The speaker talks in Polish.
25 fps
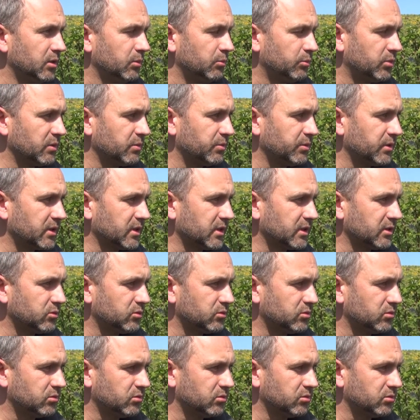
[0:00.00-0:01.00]

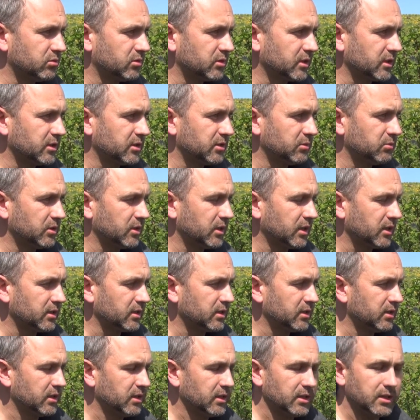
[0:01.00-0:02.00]
preparatu takim
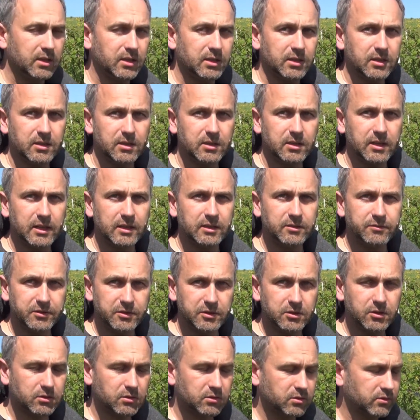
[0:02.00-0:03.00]
jak e,
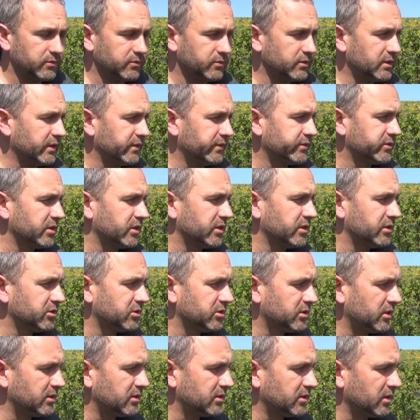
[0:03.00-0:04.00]
Envidor w dawce
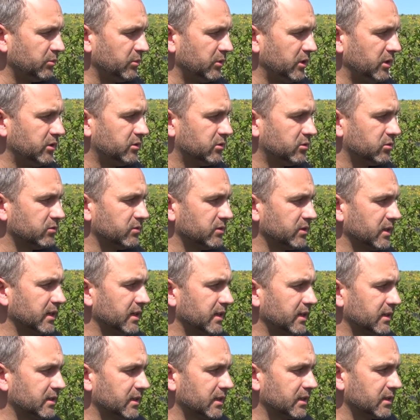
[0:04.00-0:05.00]
400 ml na
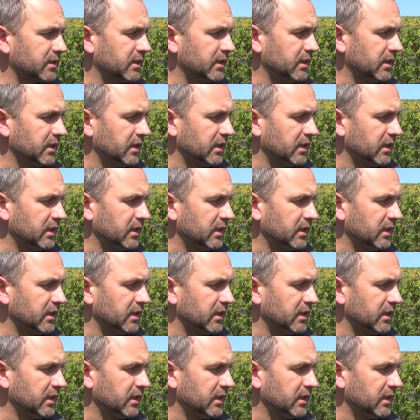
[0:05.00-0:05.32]
hektar. E,